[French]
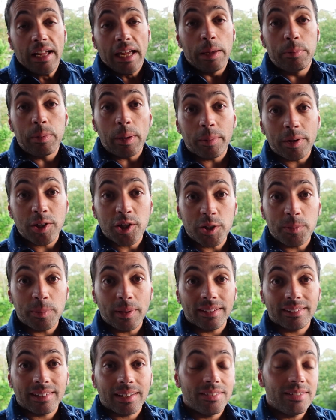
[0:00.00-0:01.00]
Et puis après j'espère
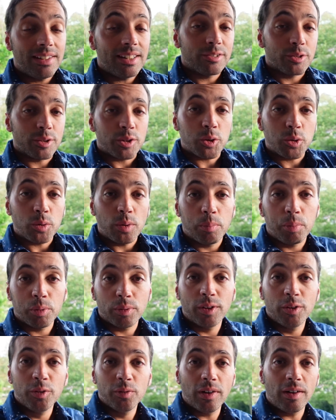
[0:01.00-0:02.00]
à très vite que ce soit pour
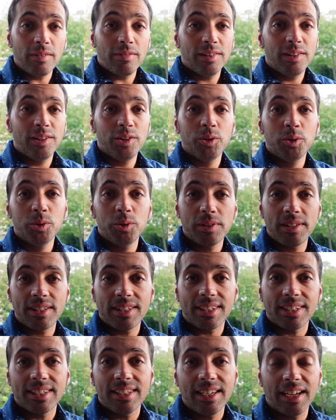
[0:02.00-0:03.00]
des nouvelles vidéos
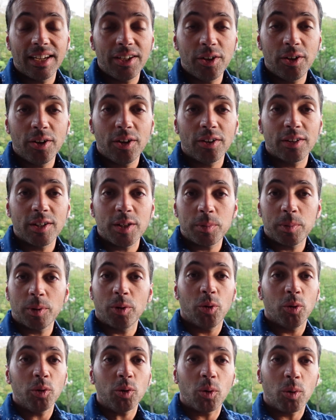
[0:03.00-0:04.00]
ici, ailleurs, en
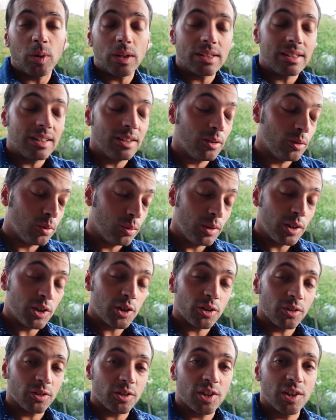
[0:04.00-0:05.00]
espérant recroiser tous les
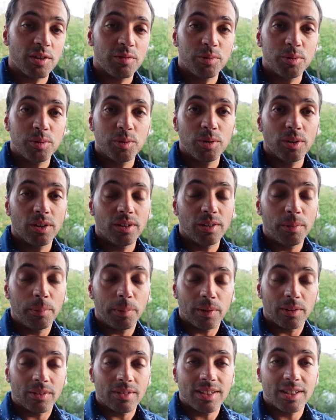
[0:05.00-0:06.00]
gens que j'ai vus euh,
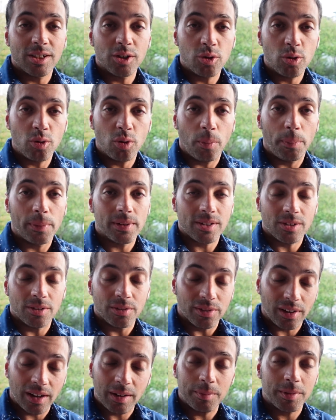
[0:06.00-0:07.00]
pendant le séjour parce que
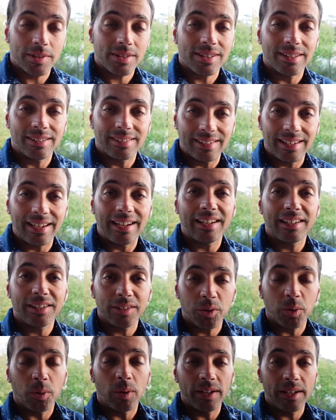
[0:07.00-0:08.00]
vraiment c'était
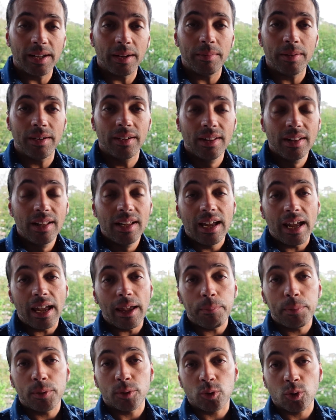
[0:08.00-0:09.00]
incroyable.
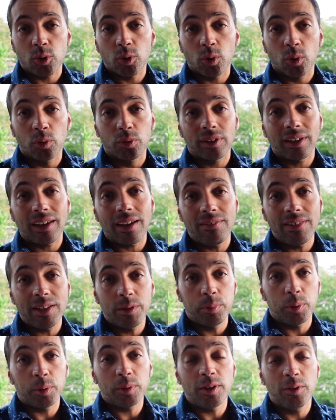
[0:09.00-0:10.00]
Et puis on se retrouve très vite
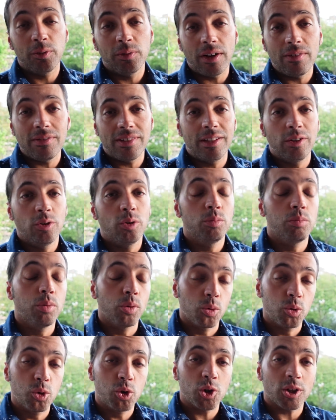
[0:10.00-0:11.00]
pour des nouvelles vidéos,
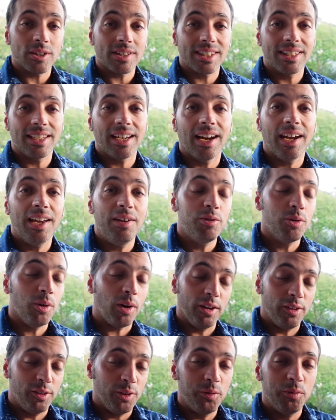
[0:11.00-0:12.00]
beaucoup de choses qui arrivent, il y
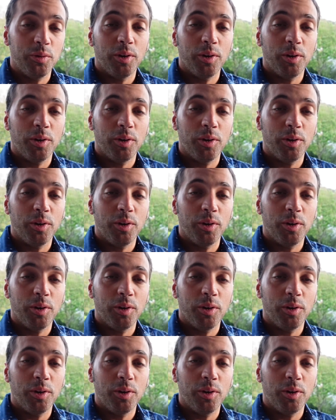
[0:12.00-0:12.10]
aura d'autres